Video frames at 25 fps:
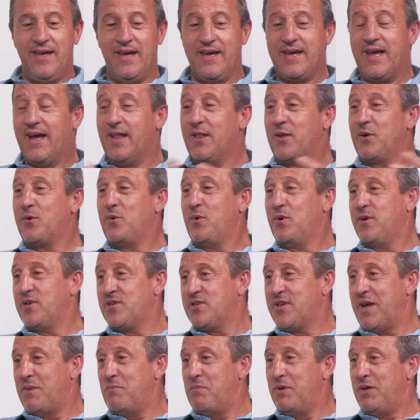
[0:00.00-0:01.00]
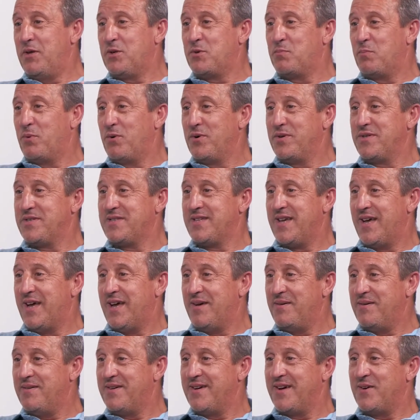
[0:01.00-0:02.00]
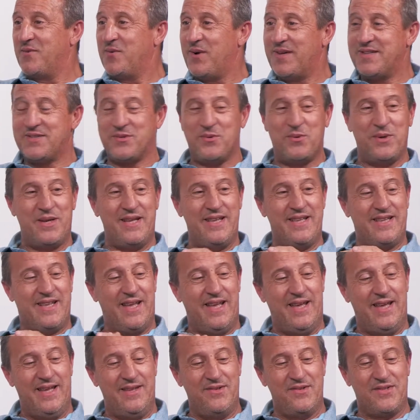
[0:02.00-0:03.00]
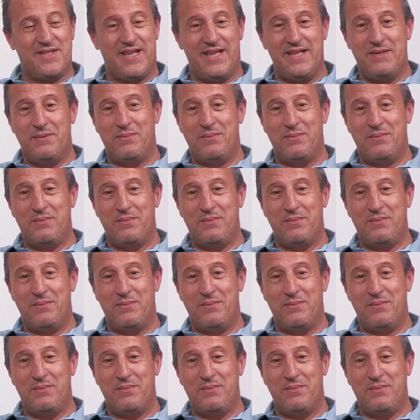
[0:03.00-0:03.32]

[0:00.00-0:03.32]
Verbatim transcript: aquela que hoje é minha esposa, há quase 40 anos. Eu